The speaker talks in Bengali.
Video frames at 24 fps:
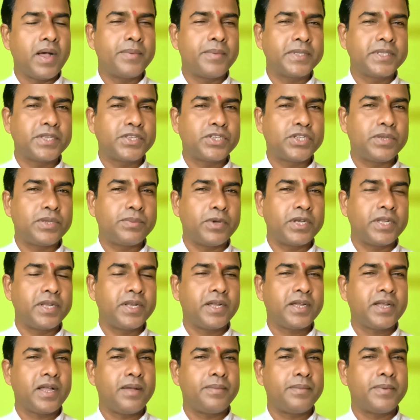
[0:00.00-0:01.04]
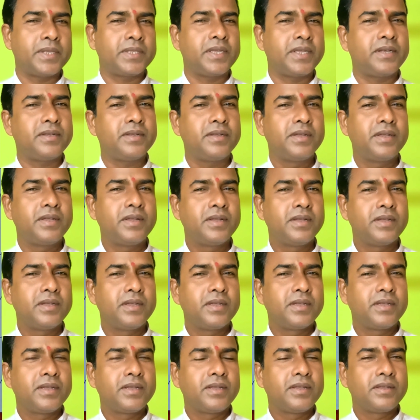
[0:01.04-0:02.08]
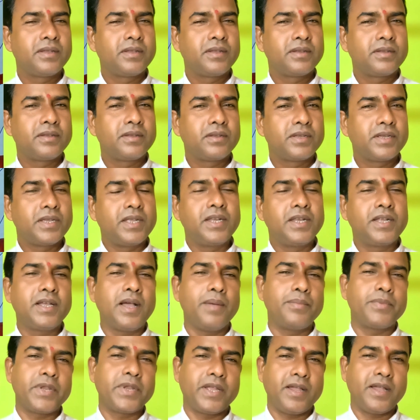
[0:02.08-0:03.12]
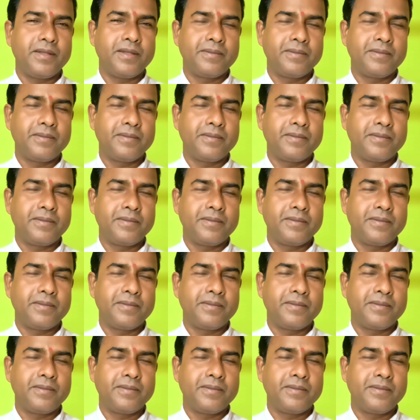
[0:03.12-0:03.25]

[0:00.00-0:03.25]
আমাদের জীবনী রেখা আমাদের ইনকাম রেখা